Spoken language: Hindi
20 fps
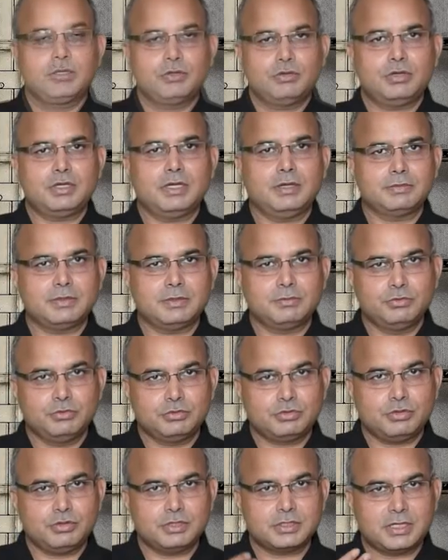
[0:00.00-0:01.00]
क्योंकि हम जब
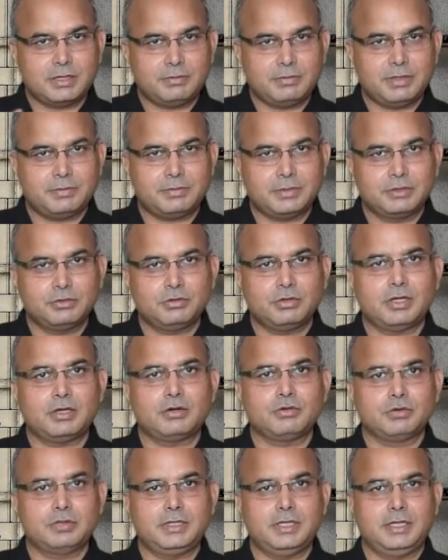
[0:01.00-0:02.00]
दूसरों के सामने अपना दुखड़ा
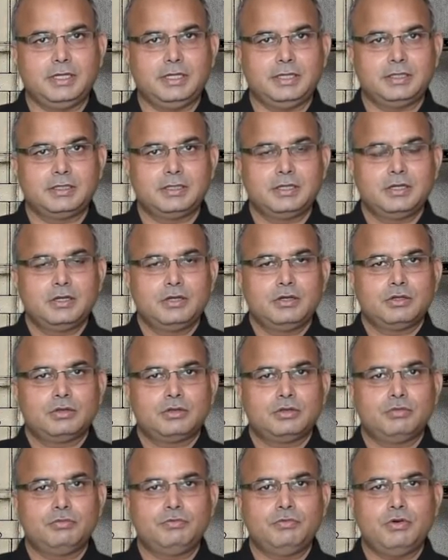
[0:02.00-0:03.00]
रोते हैं
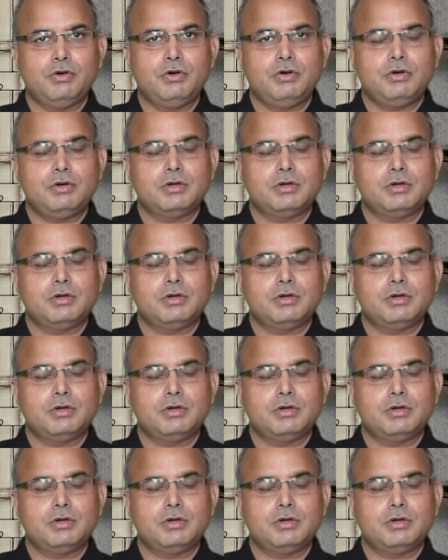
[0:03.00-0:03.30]
तो वो